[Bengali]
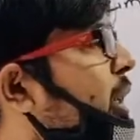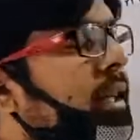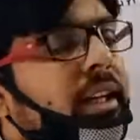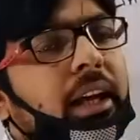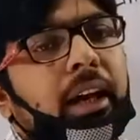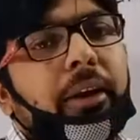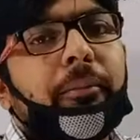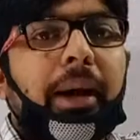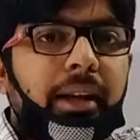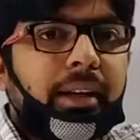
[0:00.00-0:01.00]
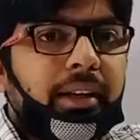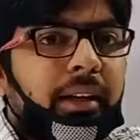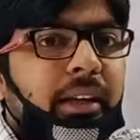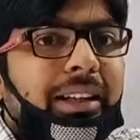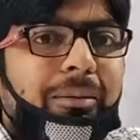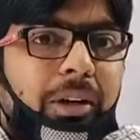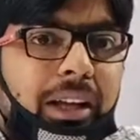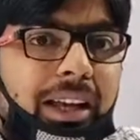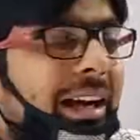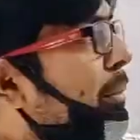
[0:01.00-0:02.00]
একটি কি বাইনারি তার মানে
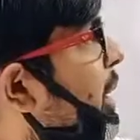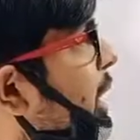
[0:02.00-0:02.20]
আমাকে